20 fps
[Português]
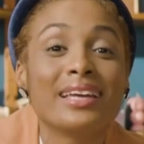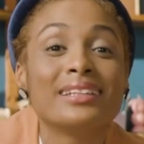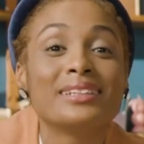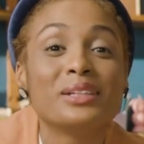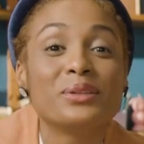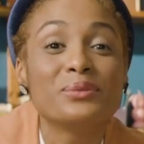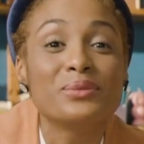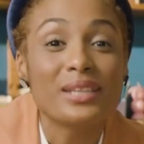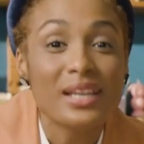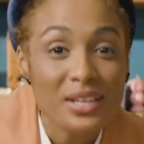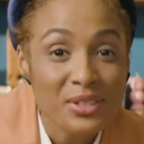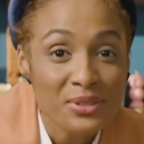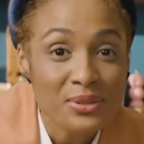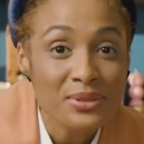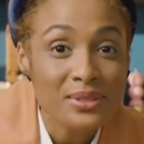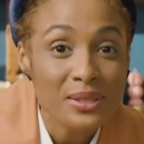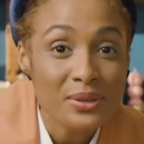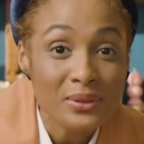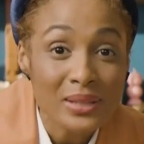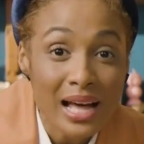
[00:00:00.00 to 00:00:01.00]
Então deixe o
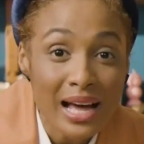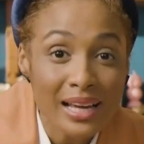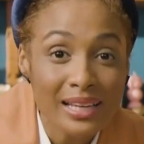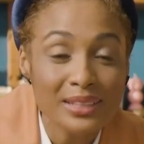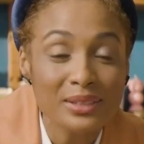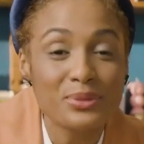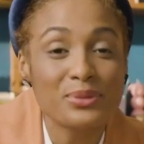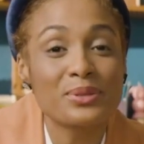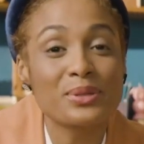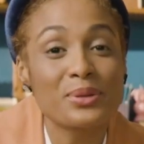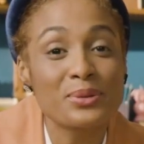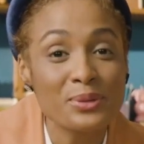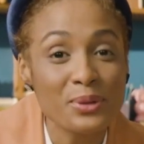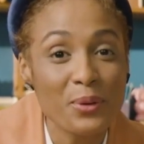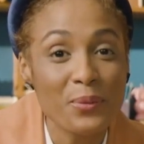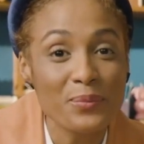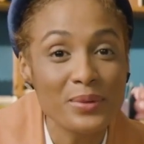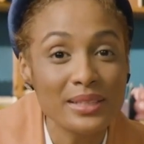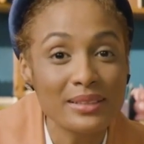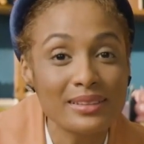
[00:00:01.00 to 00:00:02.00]
seu like, os seus
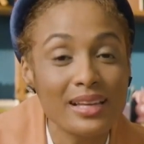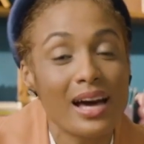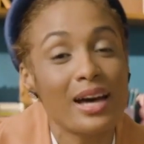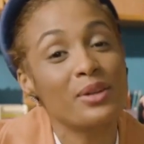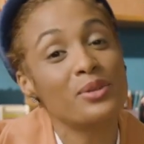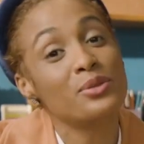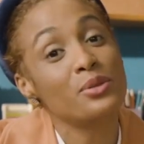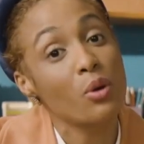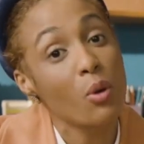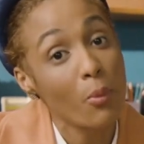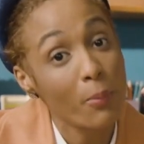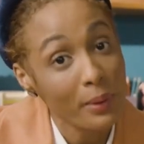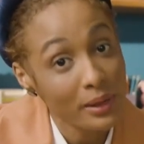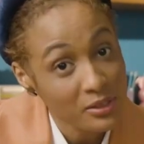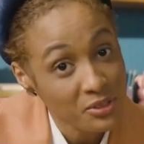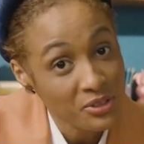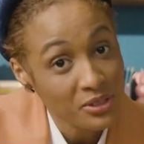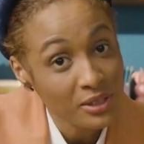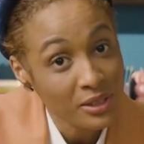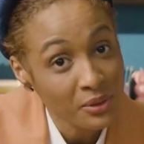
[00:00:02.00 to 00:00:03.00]
comentários,
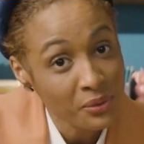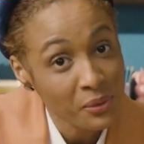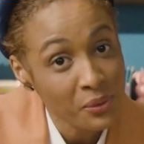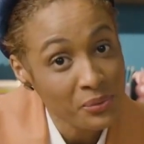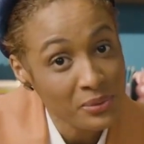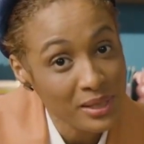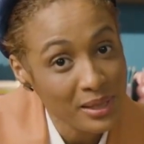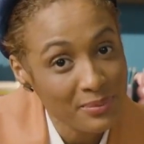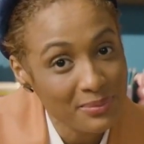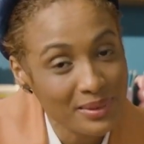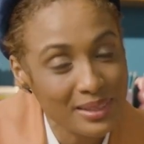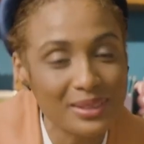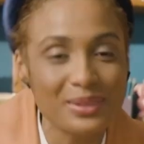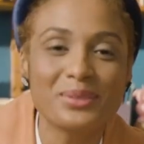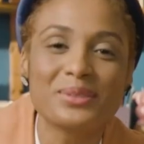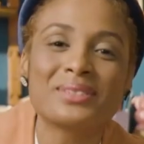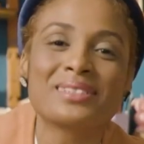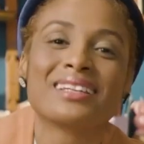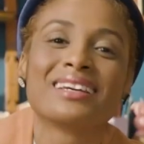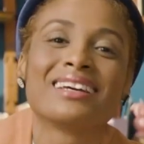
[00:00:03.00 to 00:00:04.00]
compartilhe com os
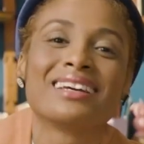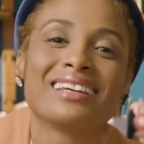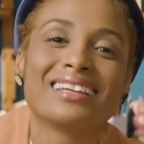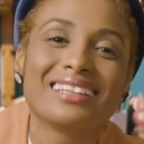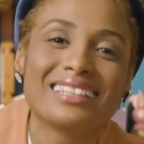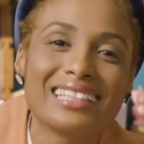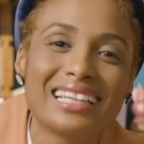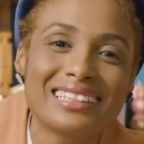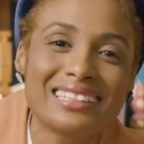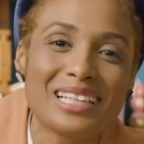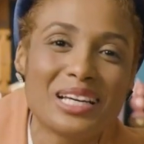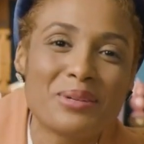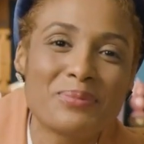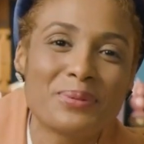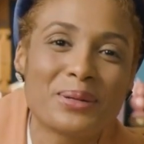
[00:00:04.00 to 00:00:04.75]
amigos e até a